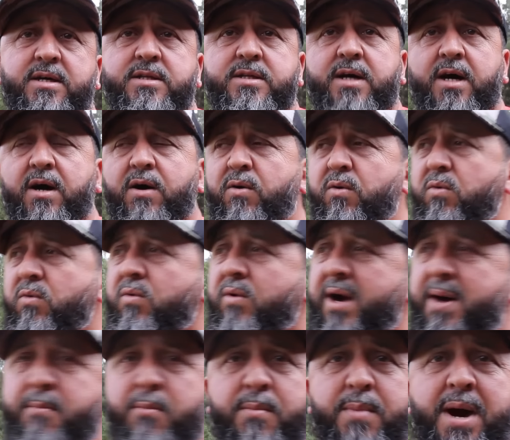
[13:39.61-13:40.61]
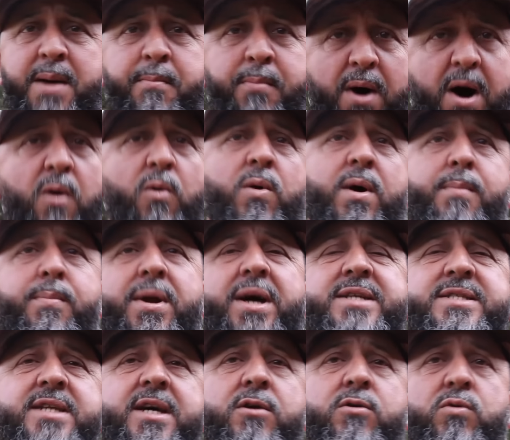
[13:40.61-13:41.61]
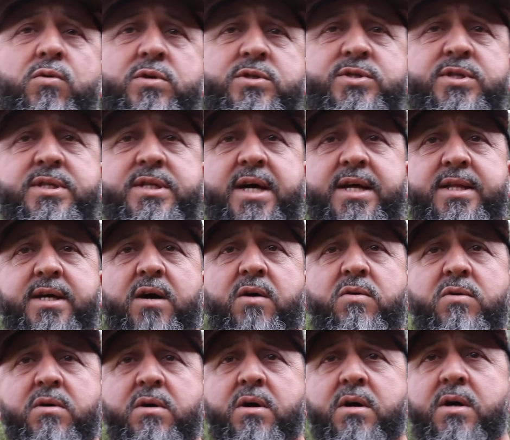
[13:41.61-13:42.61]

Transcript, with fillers: Então é, é bom, é prazeroso, entendeu?